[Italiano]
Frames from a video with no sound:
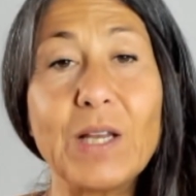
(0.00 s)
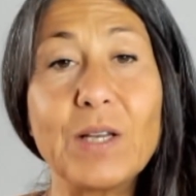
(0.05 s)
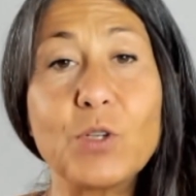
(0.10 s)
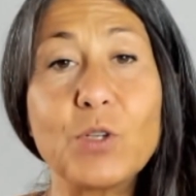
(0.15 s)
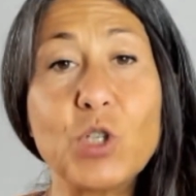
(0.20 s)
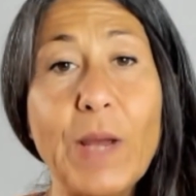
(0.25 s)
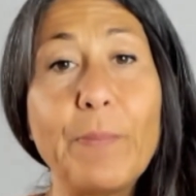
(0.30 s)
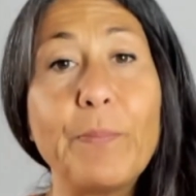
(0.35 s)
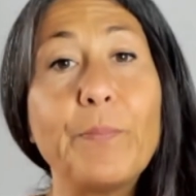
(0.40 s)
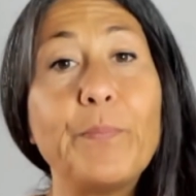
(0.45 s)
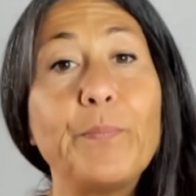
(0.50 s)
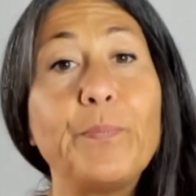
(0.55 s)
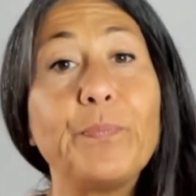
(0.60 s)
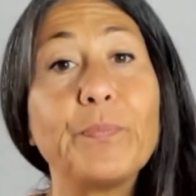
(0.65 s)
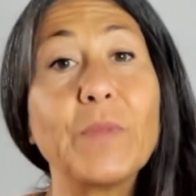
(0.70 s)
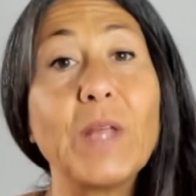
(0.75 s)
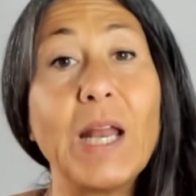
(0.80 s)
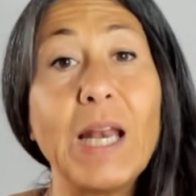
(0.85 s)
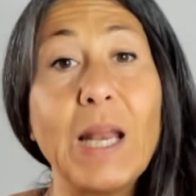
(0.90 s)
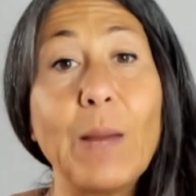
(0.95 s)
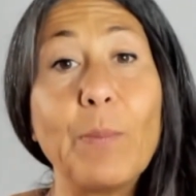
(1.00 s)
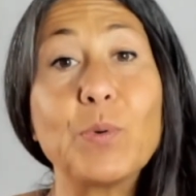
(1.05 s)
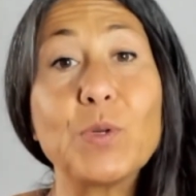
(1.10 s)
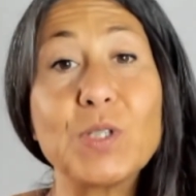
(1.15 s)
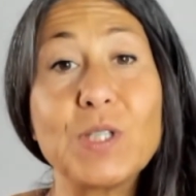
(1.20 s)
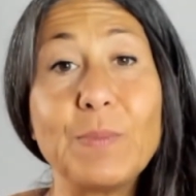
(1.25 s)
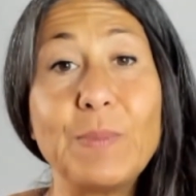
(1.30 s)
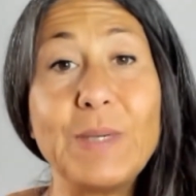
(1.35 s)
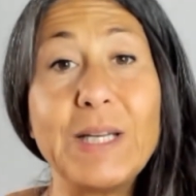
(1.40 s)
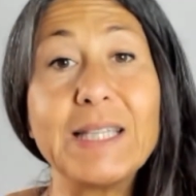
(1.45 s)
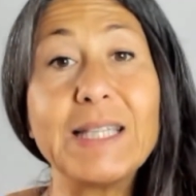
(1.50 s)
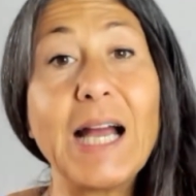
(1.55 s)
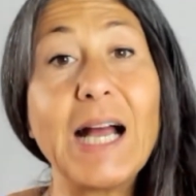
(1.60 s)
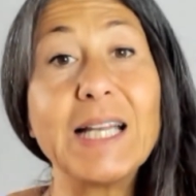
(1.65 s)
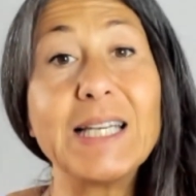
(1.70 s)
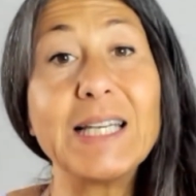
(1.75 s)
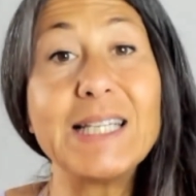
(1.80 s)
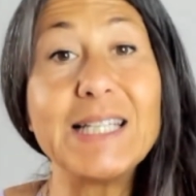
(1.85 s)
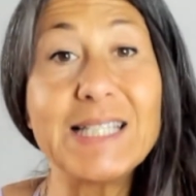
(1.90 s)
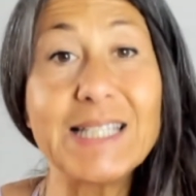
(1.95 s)
c'è la possibilità
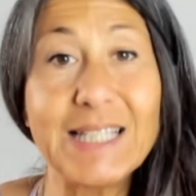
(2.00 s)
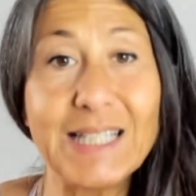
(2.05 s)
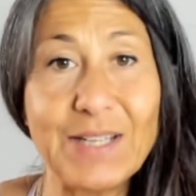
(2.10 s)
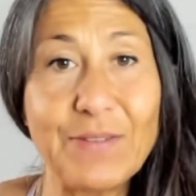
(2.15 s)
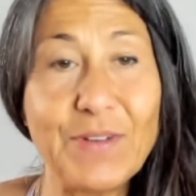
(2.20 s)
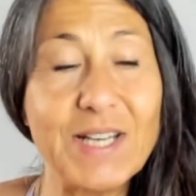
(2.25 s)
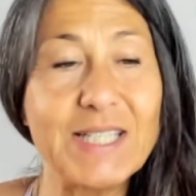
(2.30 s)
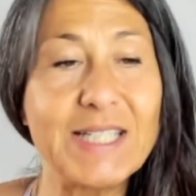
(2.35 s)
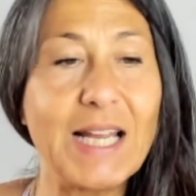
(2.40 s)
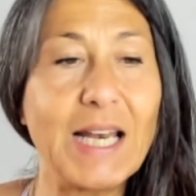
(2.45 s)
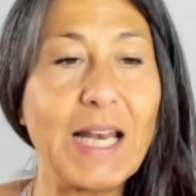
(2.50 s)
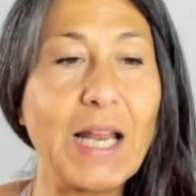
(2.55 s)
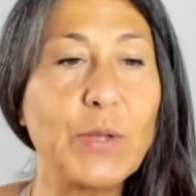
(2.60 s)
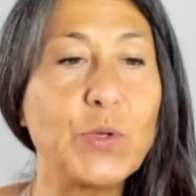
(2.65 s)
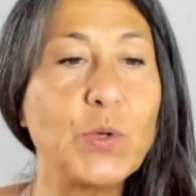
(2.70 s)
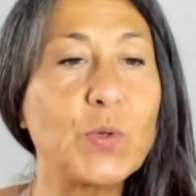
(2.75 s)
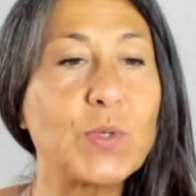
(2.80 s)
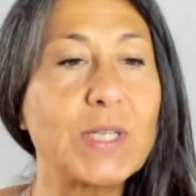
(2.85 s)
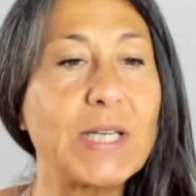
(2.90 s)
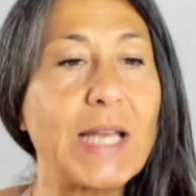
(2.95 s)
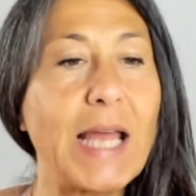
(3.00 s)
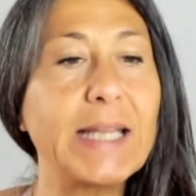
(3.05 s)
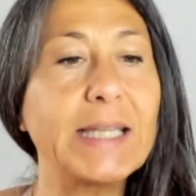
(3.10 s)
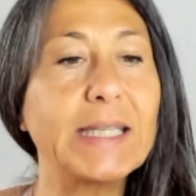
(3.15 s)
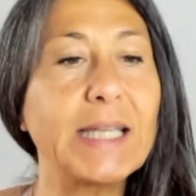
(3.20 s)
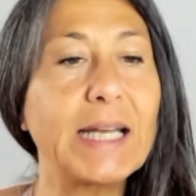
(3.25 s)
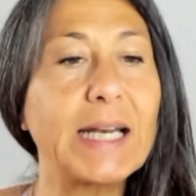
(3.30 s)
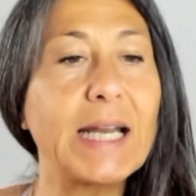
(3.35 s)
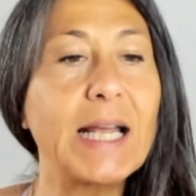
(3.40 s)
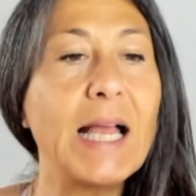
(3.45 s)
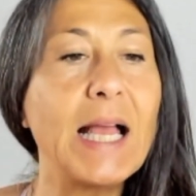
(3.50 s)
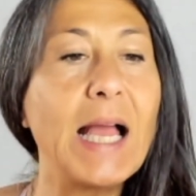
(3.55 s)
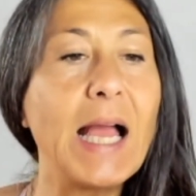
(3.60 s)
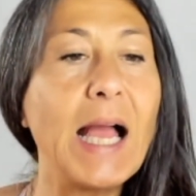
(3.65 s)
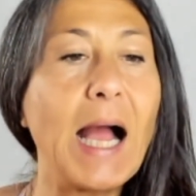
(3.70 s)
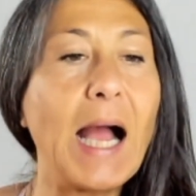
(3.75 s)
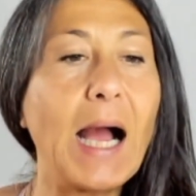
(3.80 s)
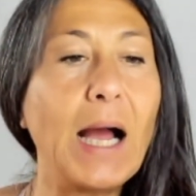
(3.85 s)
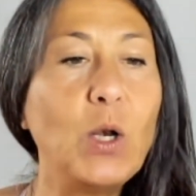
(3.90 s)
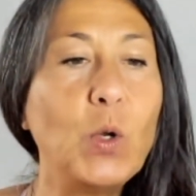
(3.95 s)
di iscriversi alla newsletter.
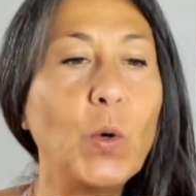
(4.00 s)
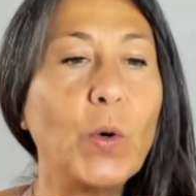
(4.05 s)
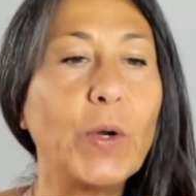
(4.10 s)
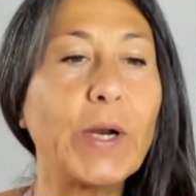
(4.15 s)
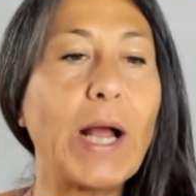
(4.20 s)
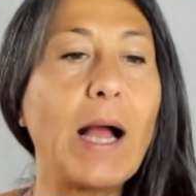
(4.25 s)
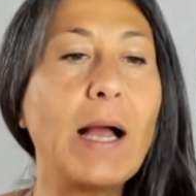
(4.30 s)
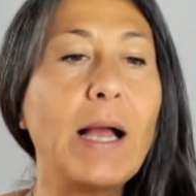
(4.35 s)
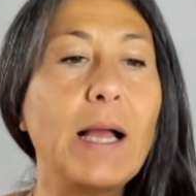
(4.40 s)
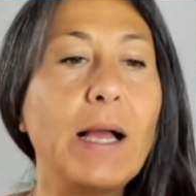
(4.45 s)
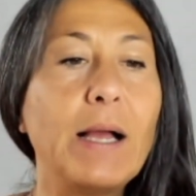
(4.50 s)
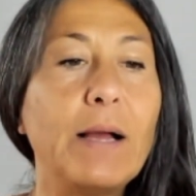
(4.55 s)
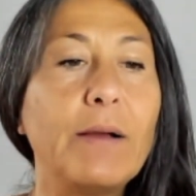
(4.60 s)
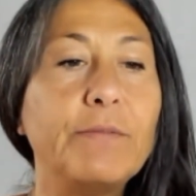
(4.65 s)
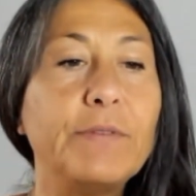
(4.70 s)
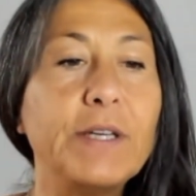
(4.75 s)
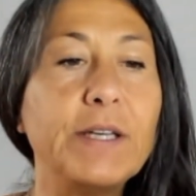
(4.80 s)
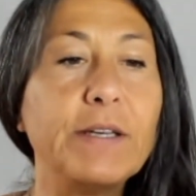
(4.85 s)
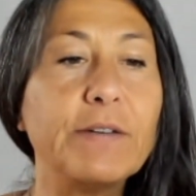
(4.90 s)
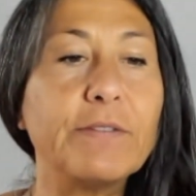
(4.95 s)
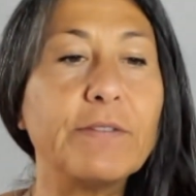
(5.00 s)
Allora vi